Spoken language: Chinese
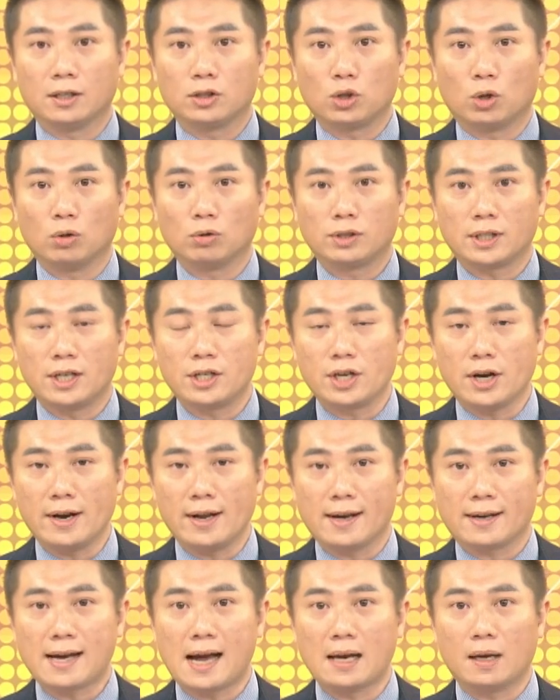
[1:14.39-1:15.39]
从成交量
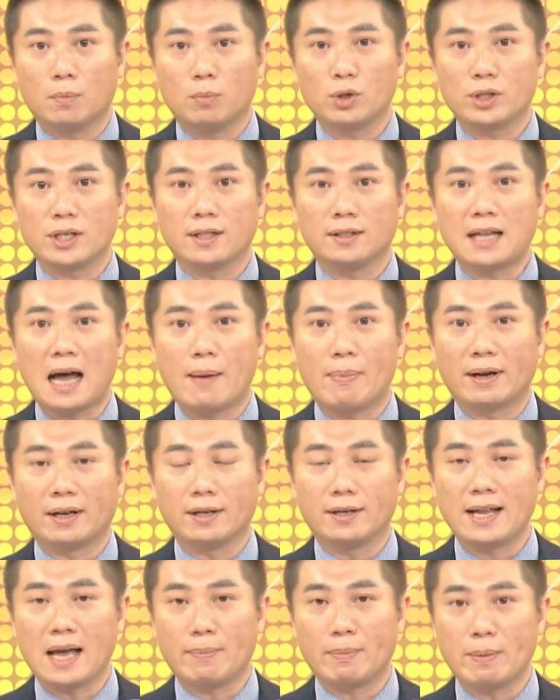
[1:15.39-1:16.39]
来看呢，目前大盘的
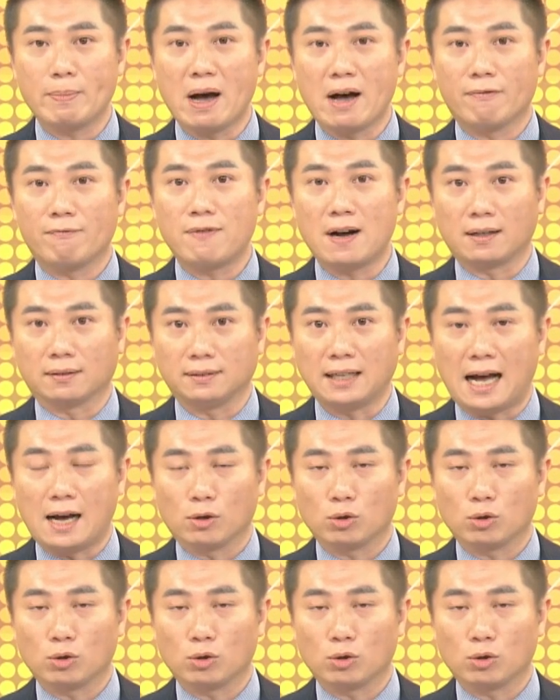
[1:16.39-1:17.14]
量没办法放大，